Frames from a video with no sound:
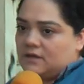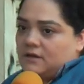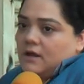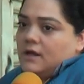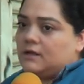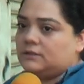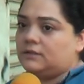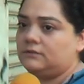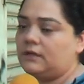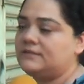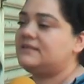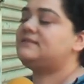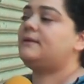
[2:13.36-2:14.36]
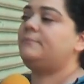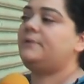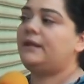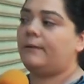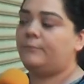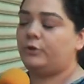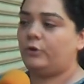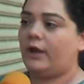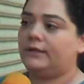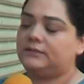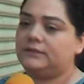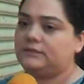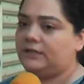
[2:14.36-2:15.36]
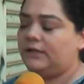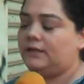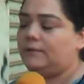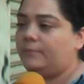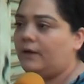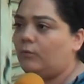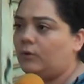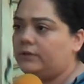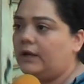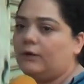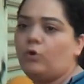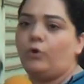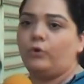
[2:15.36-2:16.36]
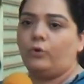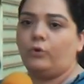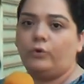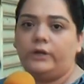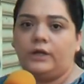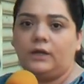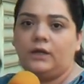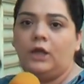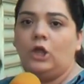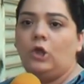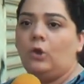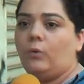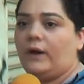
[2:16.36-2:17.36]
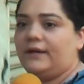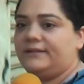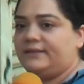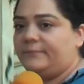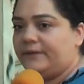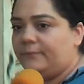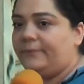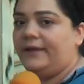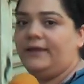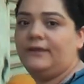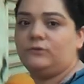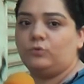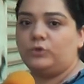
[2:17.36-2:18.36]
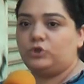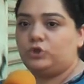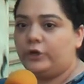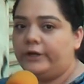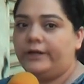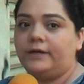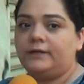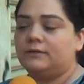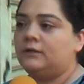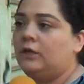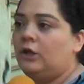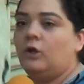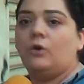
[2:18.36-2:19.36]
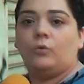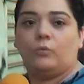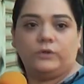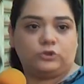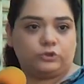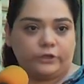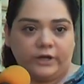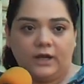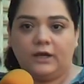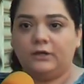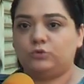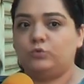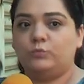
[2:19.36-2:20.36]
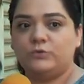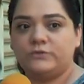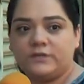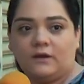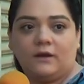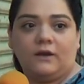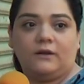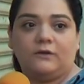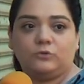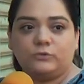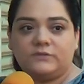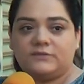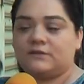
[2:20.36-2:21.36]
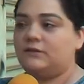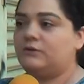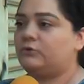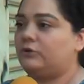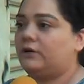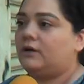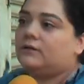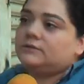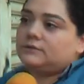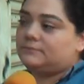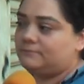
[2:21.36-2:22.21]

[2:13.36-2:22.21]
صراحة أساسا مين عم بيروح عند التاني بهالوضع كورونا وقعدة بالبيت والدولار والطرقات ومظاهرات وتسكير طرقات